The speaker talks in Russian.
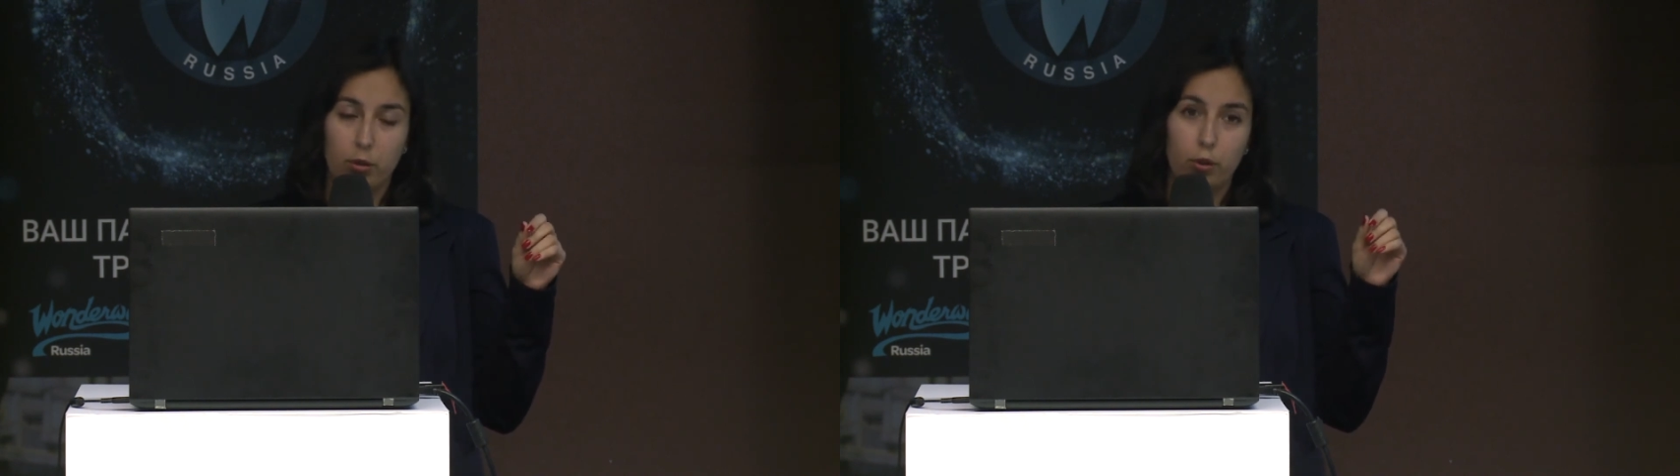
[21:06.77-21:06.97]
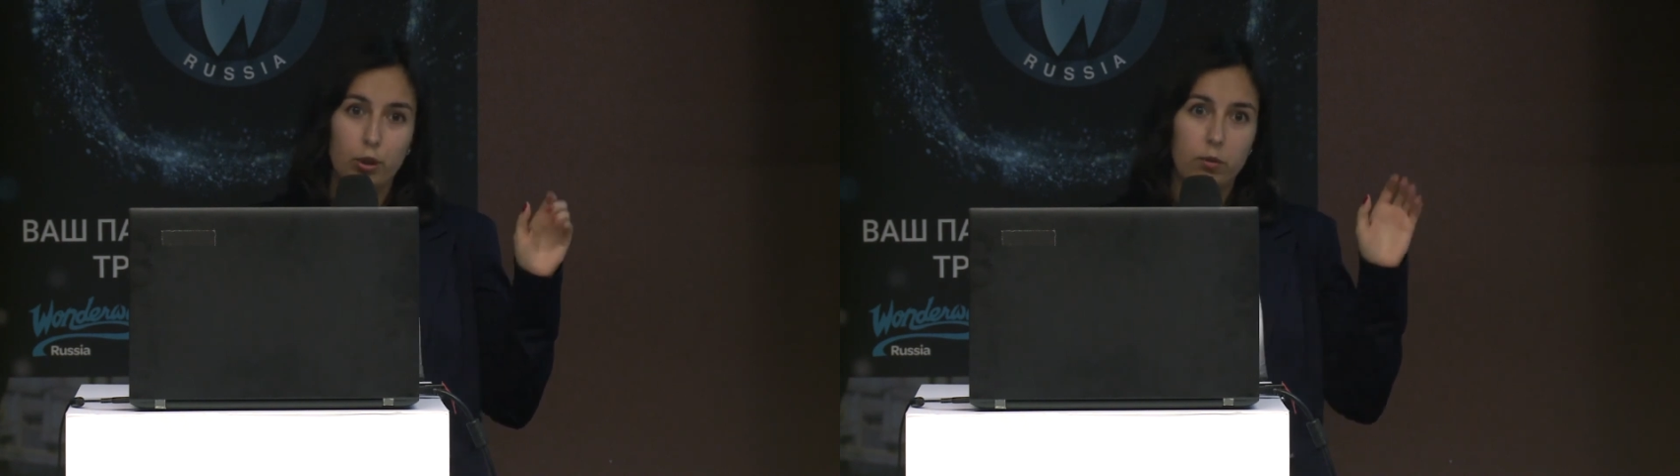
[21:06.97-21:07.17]

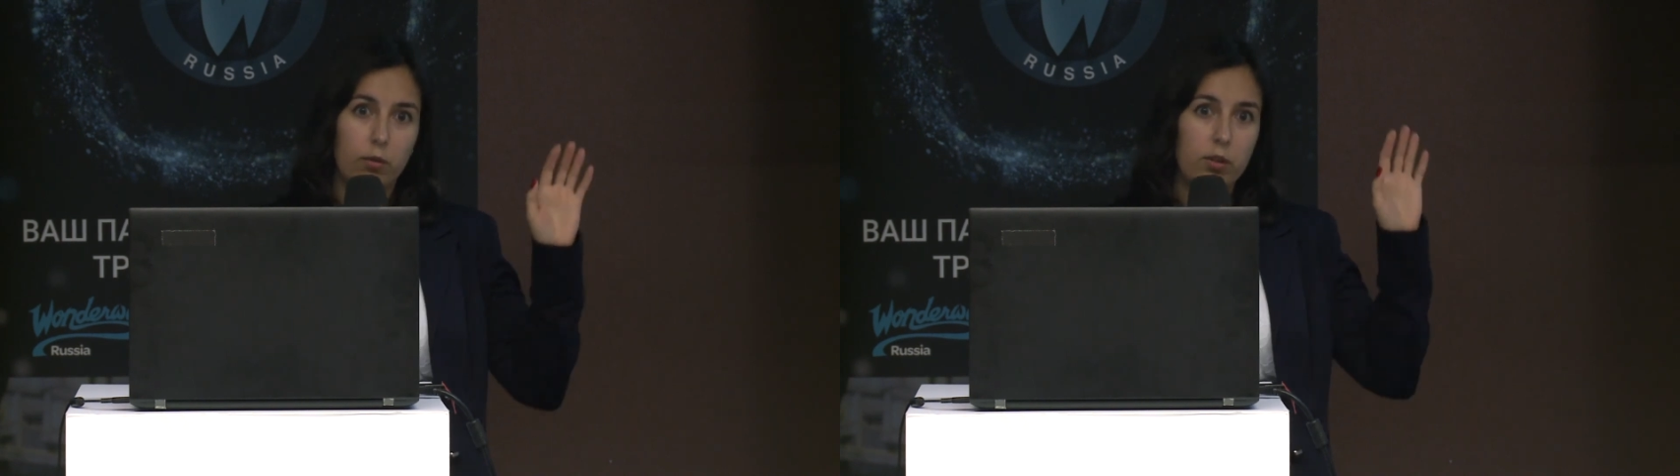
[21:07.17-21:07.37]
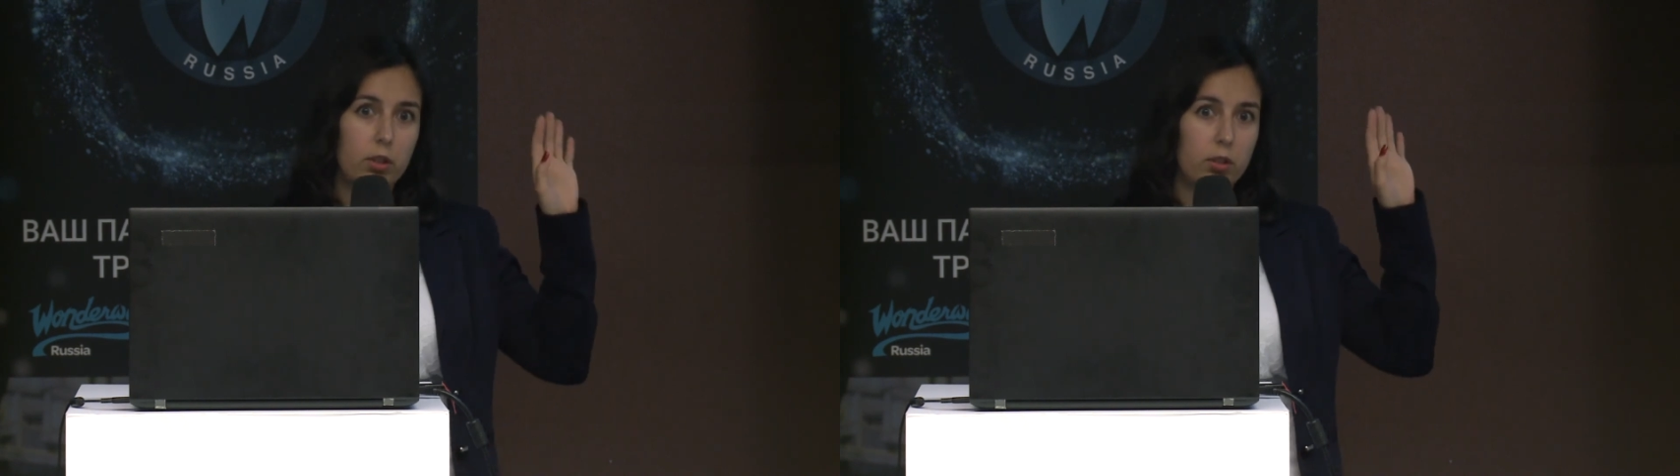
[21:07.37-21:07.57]
То, что вы
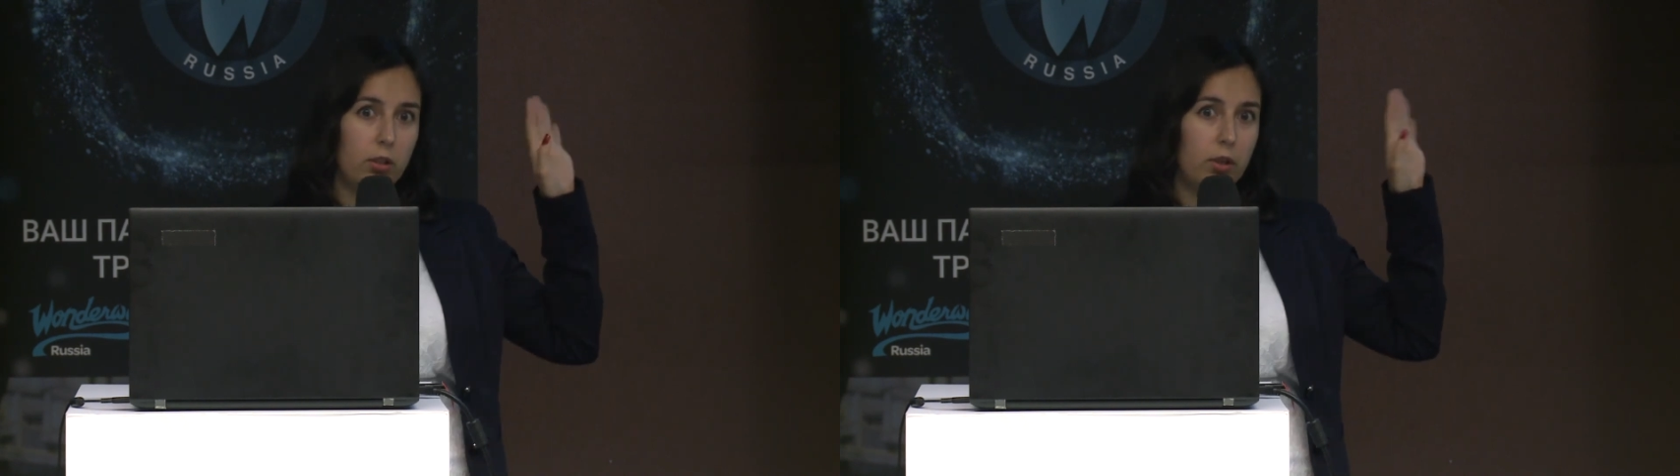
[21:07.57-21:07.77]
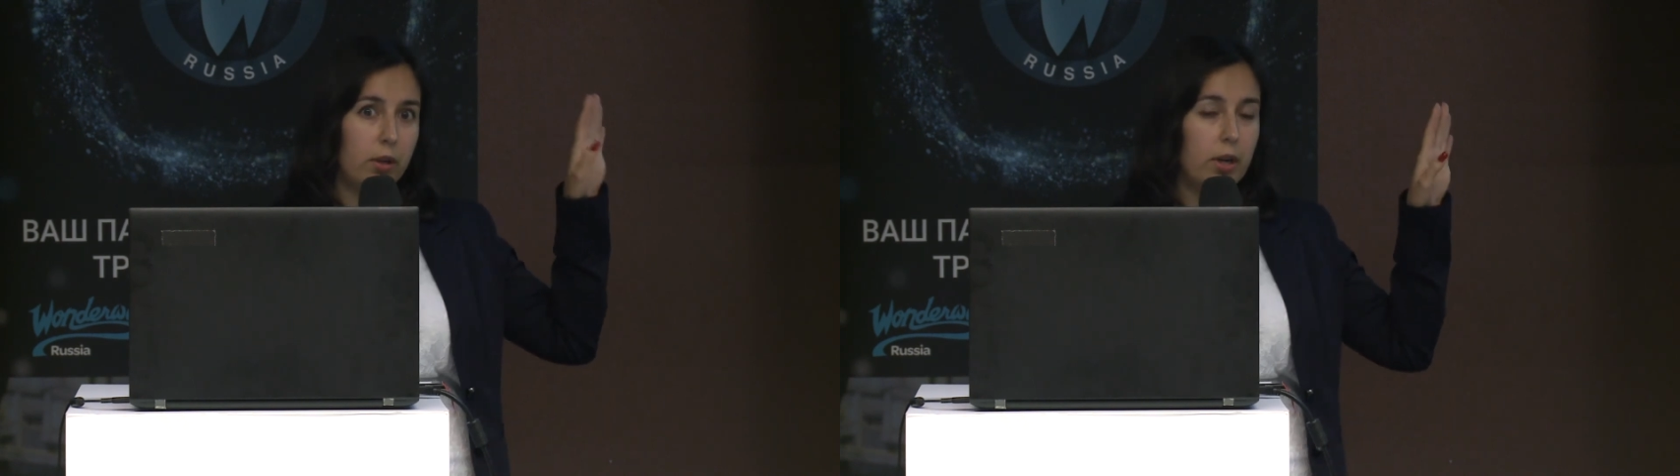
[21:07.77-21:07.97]
видите
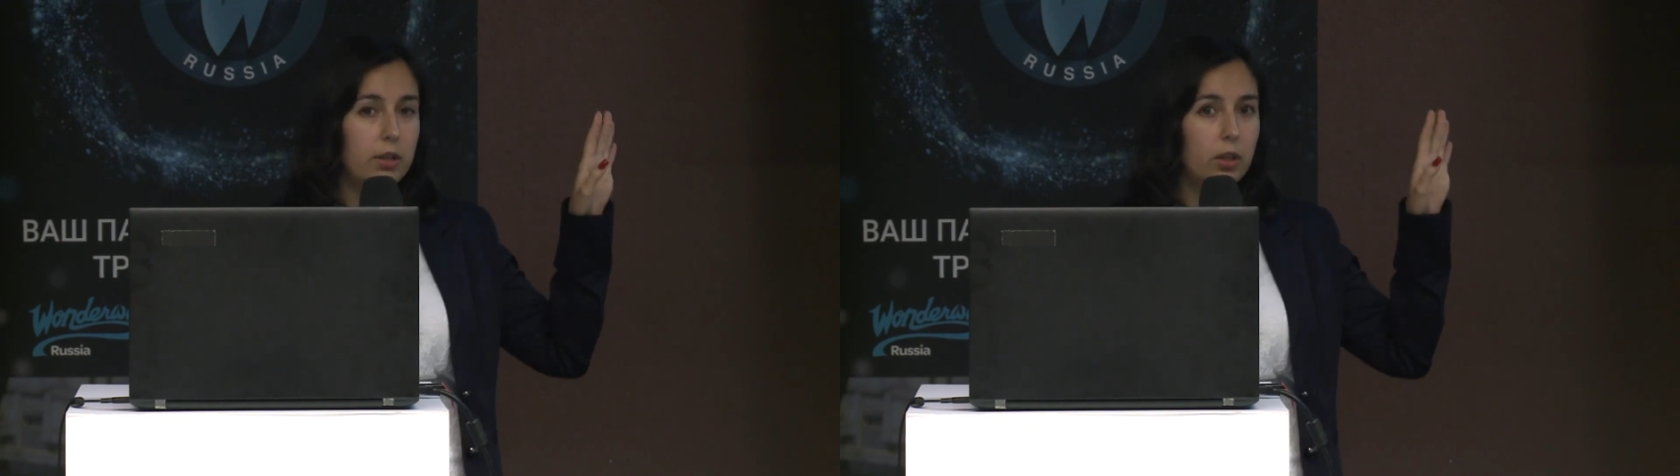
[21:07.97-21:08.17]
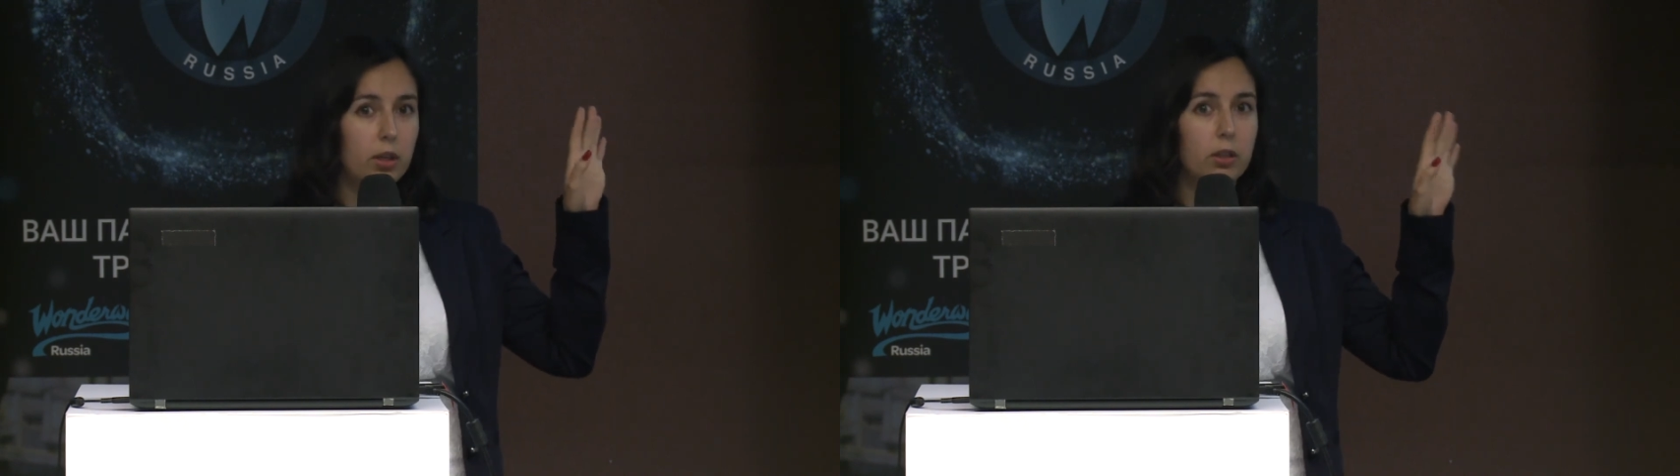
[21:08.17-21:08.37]
на
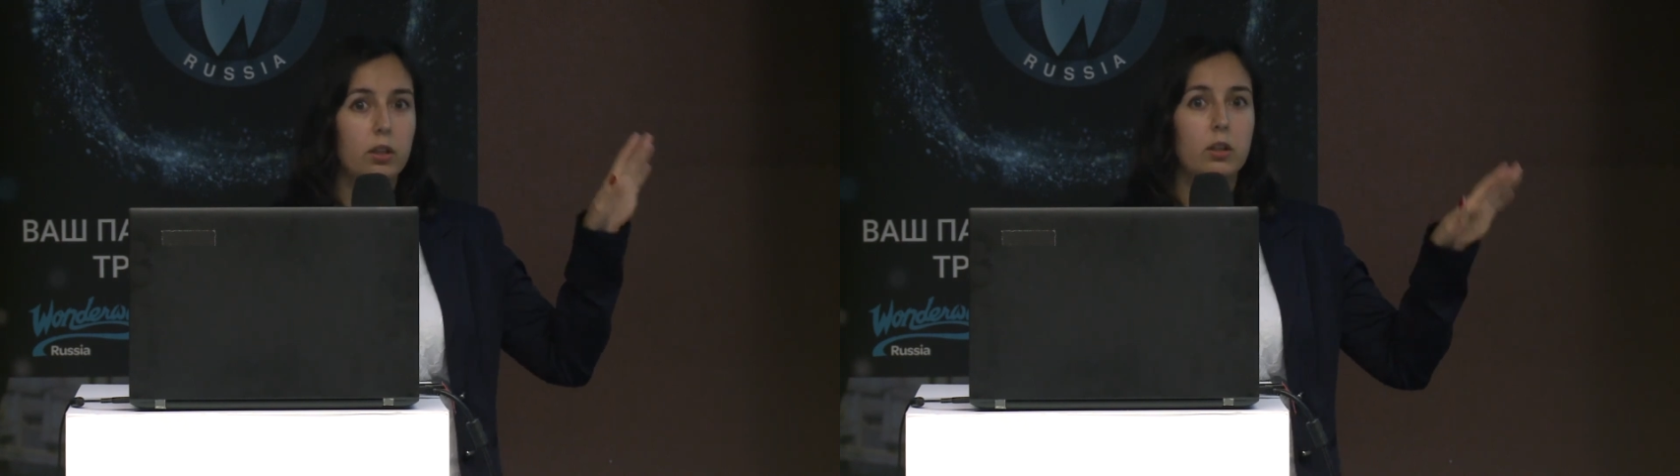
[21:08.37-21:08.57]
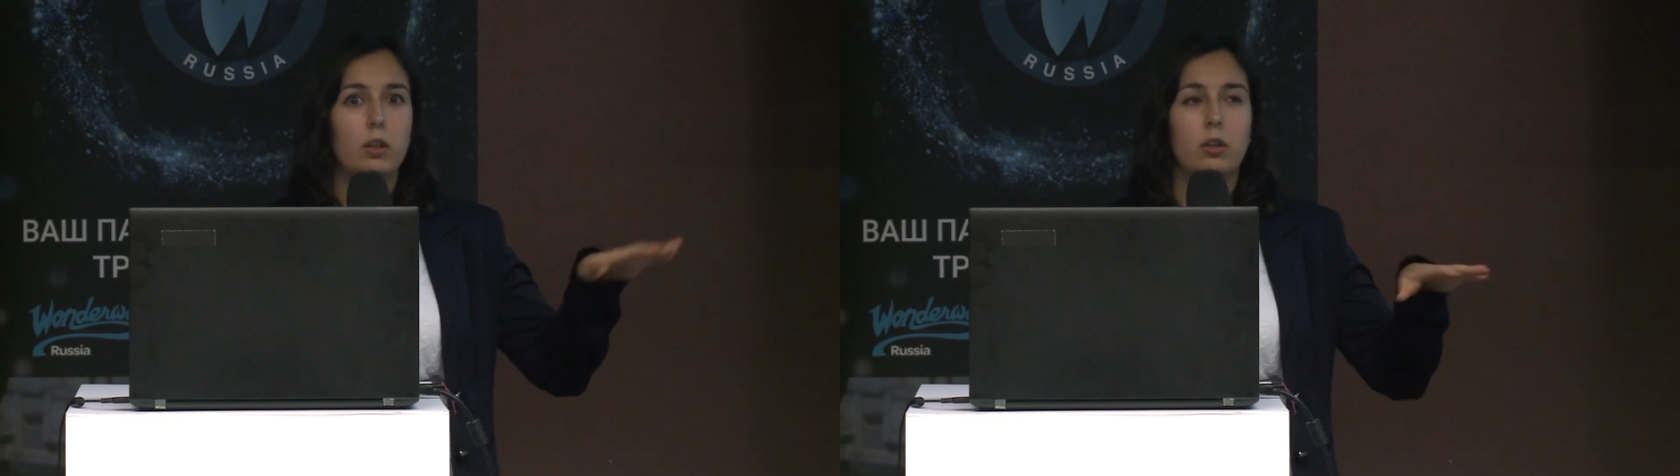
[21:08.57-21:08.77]
экране, это